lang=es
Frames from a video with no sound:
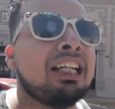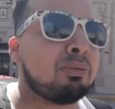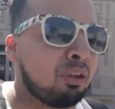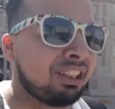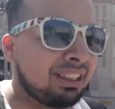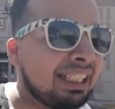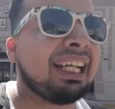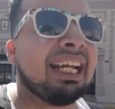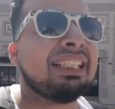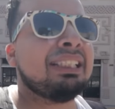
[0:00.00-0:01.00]
de las
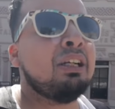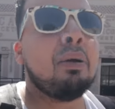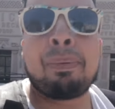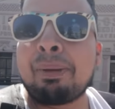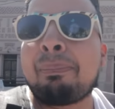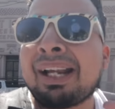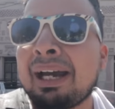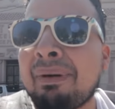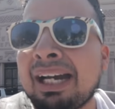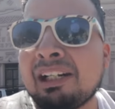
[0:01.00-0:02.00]
boticas
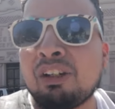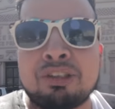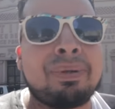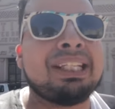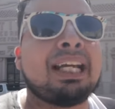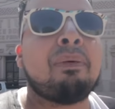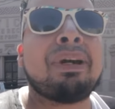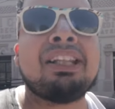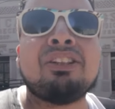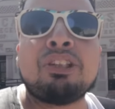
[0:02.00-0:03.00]
preparaba los
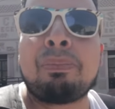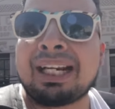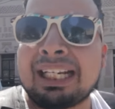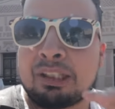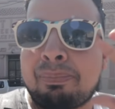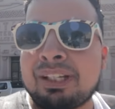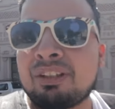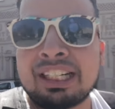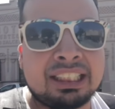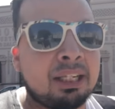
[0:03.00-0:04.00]
medicamentos para las
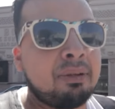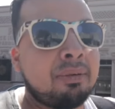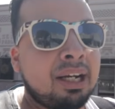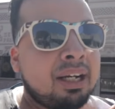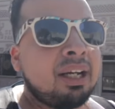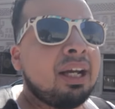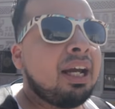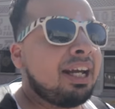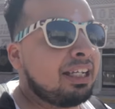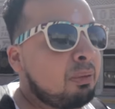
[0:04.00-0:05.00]
personas que vivían
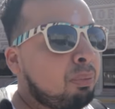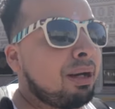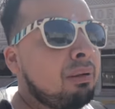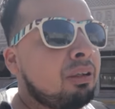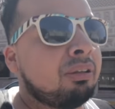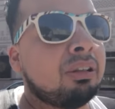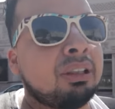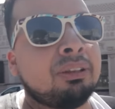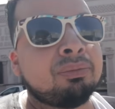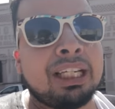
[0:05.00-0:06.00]
en el pueblo.
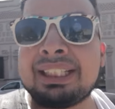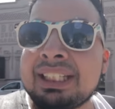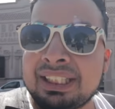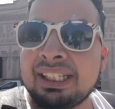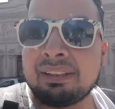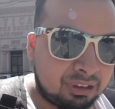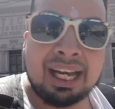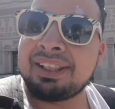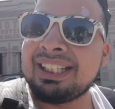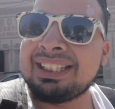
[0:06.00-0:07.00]
Es decir,
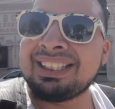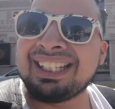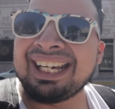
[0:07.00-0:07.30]
antes